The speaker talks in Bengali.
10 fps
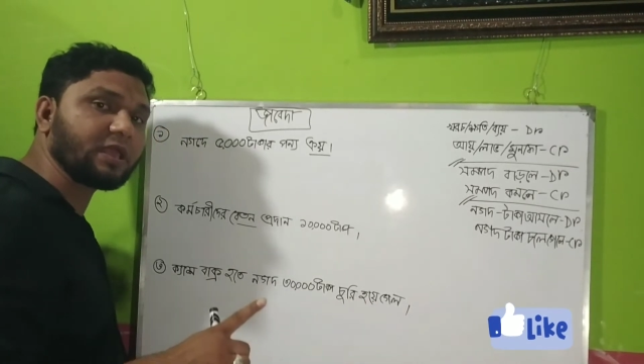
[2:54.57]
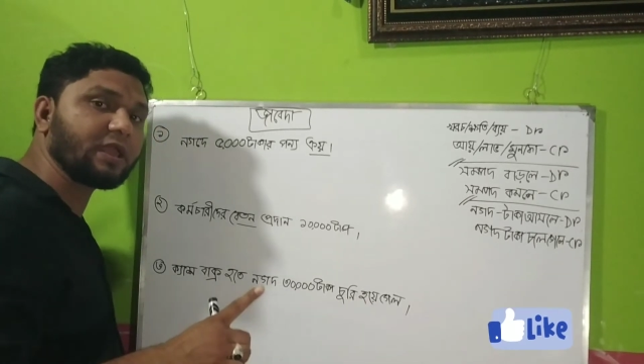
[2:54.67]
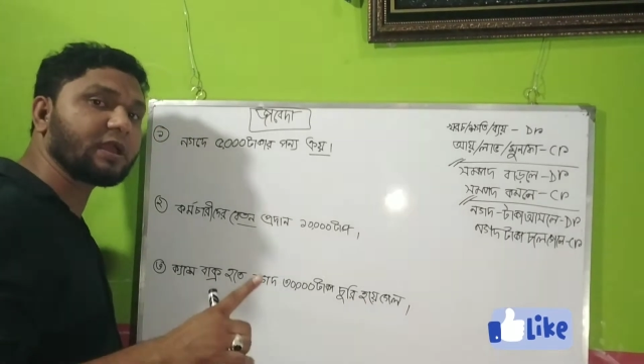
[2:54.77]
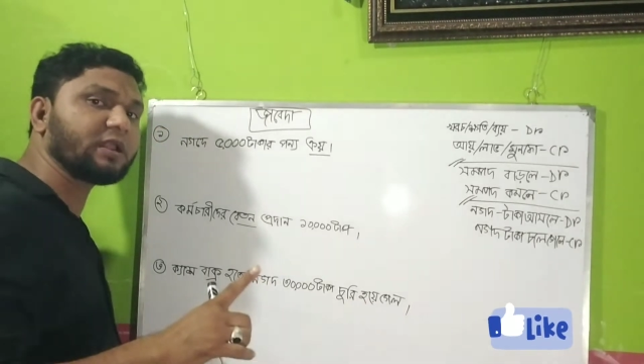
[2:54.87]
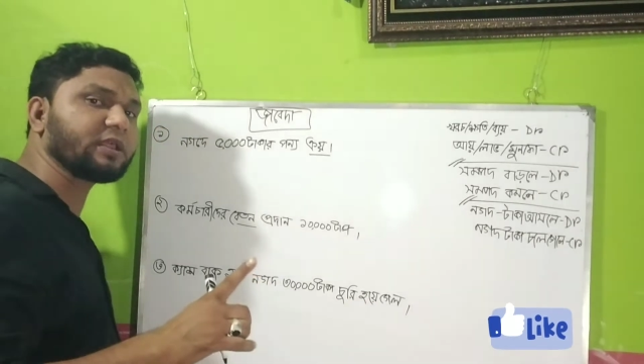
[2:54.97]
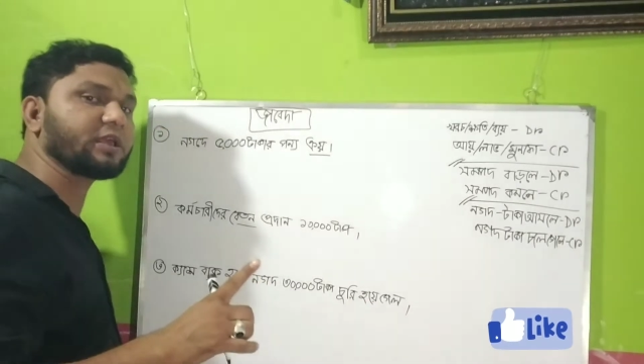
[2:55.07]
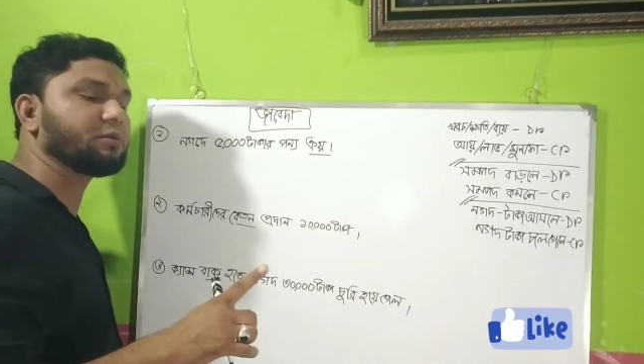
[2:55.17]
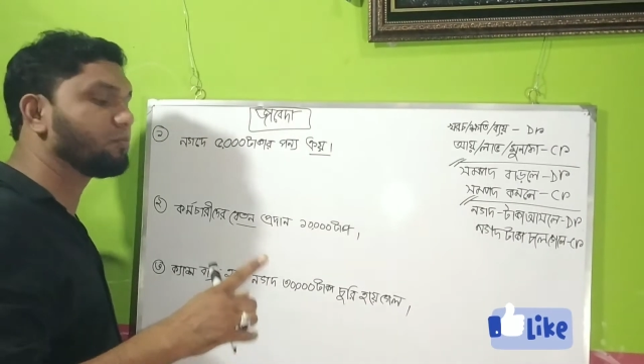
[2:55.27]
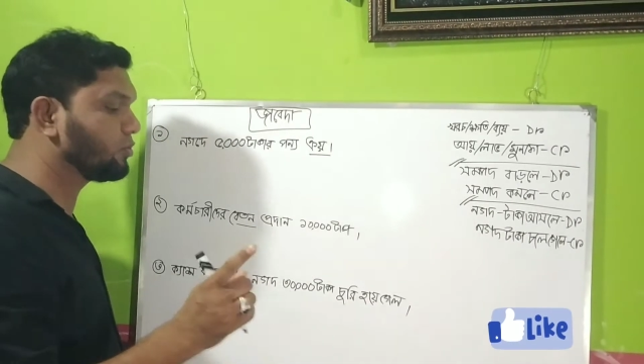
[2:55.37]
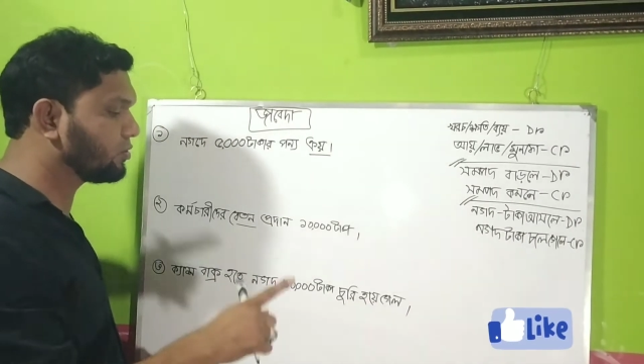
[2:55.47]
এখানে
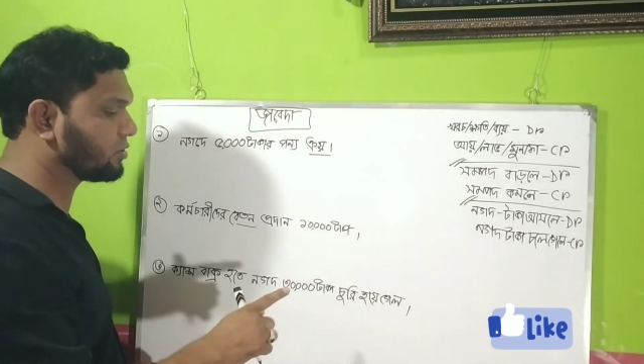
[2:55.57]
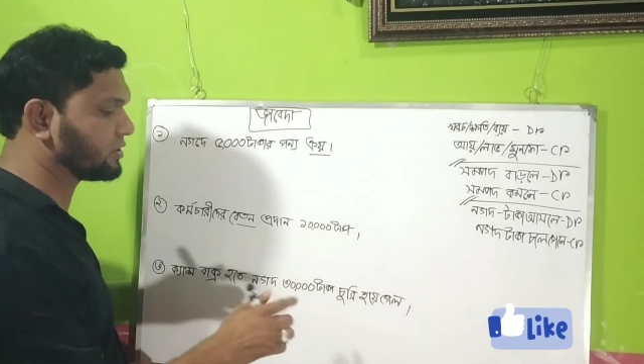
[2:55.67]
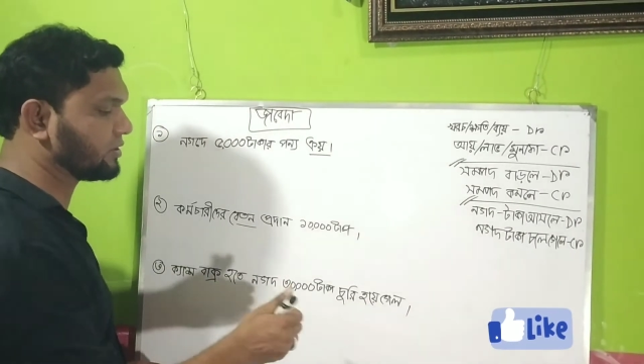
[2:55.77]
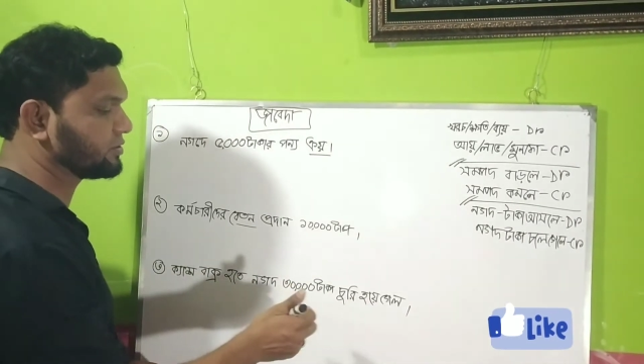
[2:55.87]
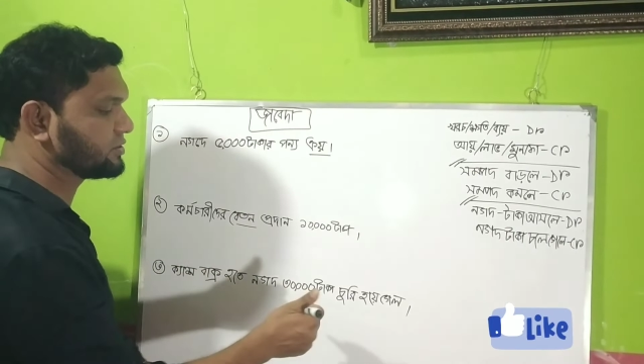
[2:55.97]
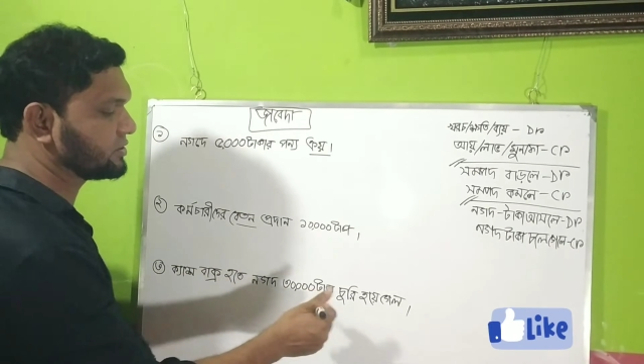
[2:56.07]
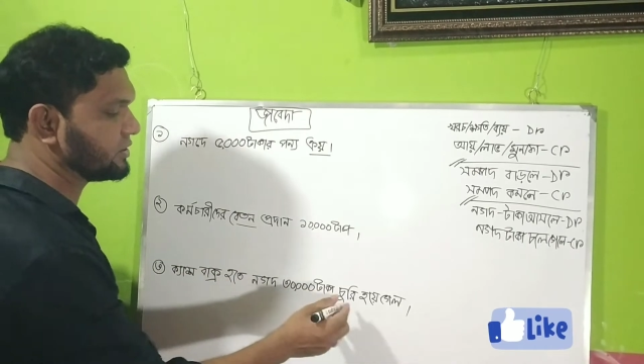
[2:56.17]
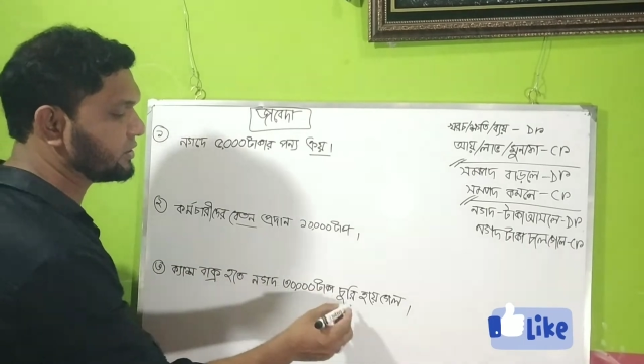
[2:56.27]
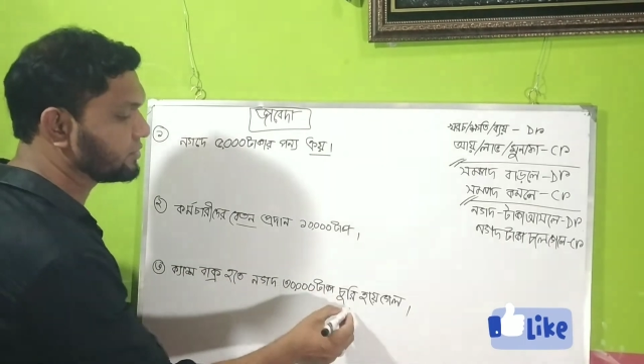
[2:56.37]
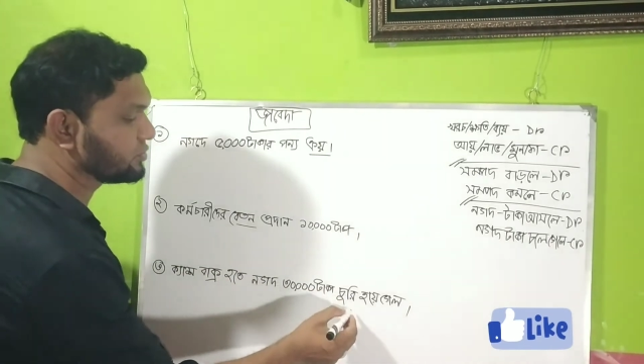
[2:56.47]
মূল কথা হচ্ছে
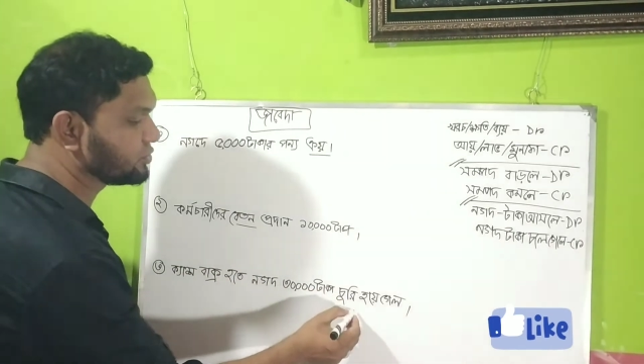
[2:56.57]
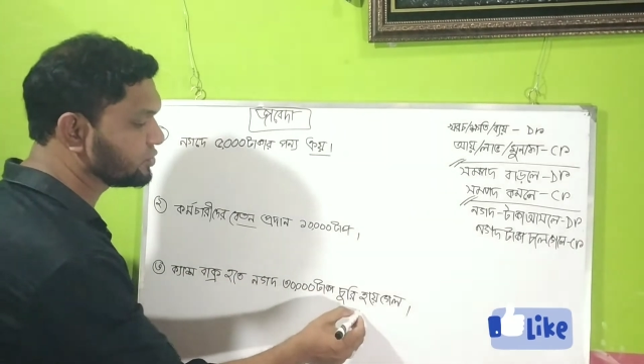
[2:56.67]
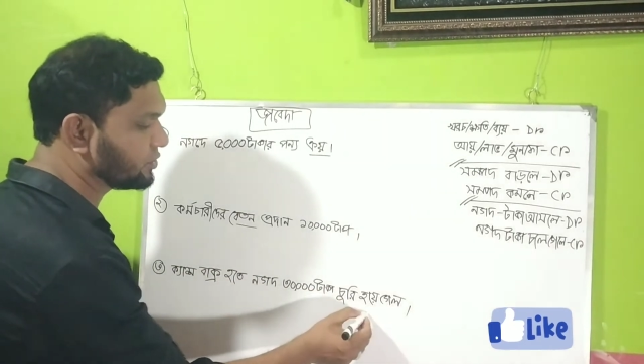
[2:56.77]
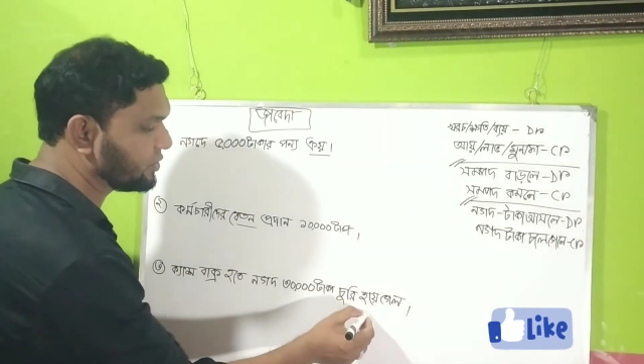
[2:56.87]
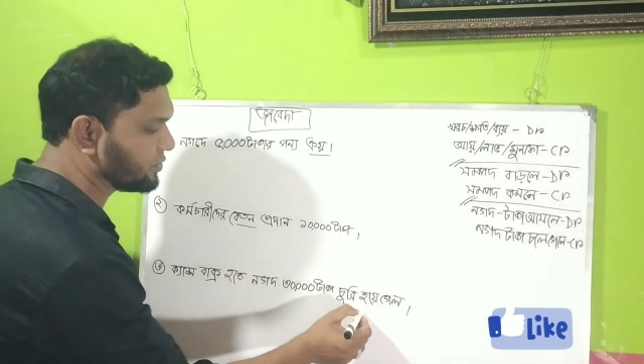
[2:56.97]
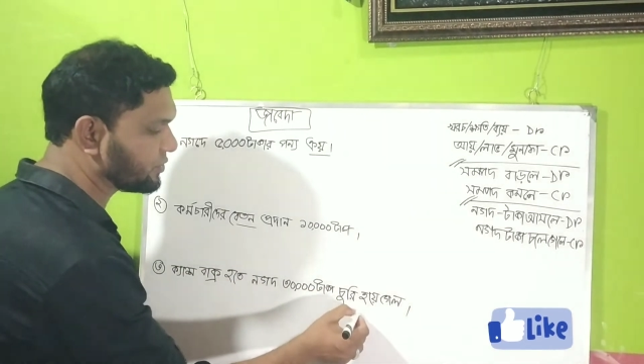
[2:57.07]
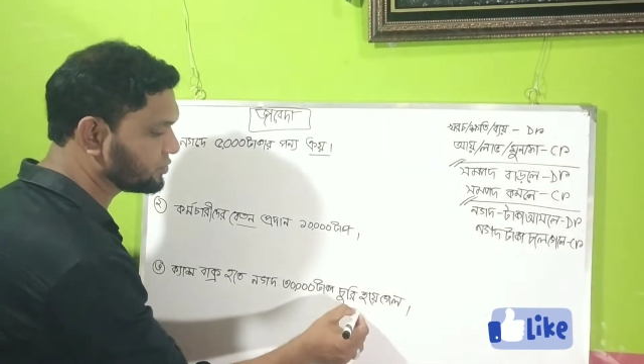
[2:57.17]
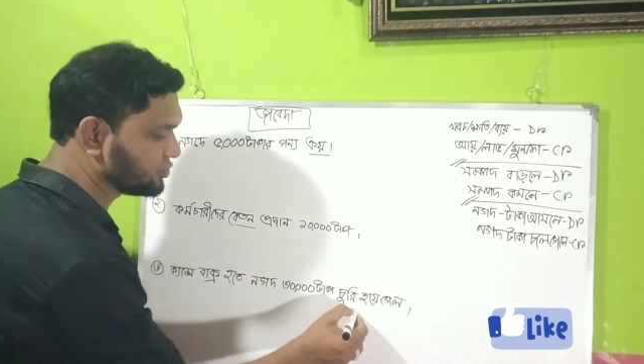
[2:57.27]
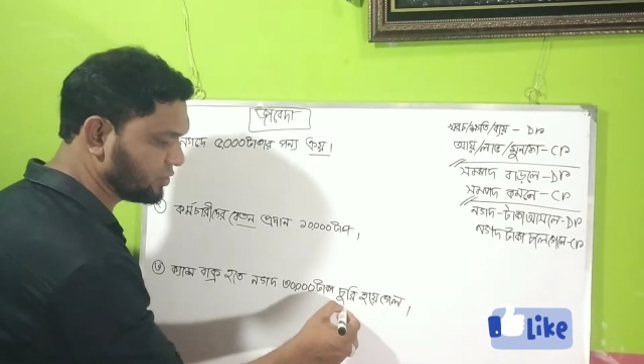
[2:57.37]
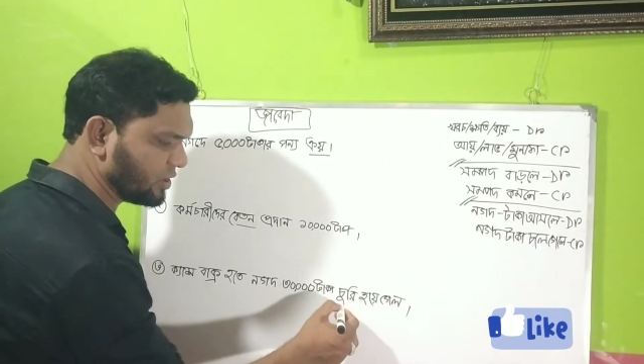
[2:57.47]

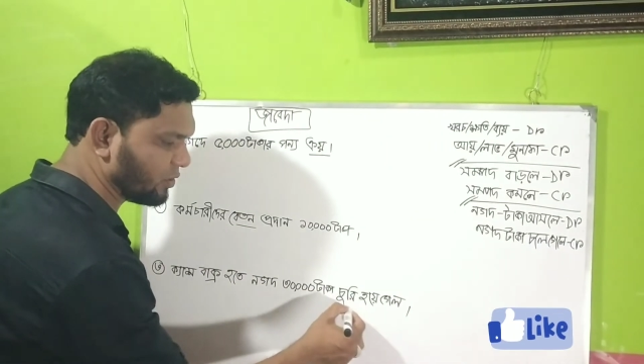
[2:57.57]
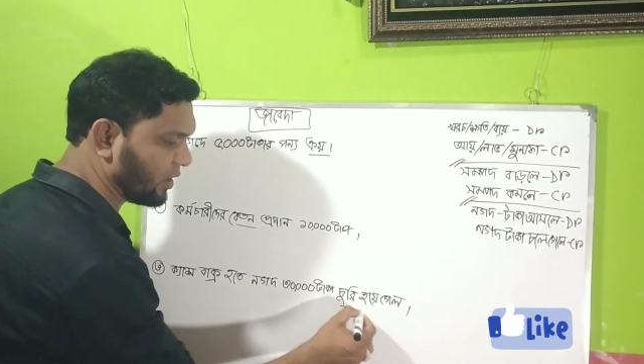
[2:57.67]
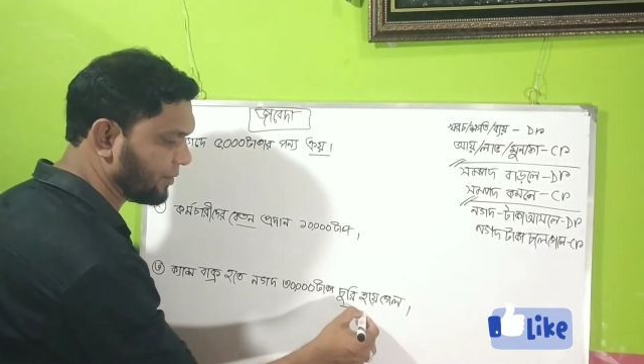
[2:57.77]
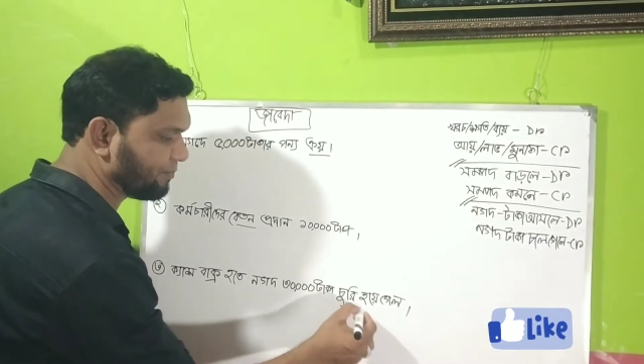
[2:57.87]
চুরি হওয়া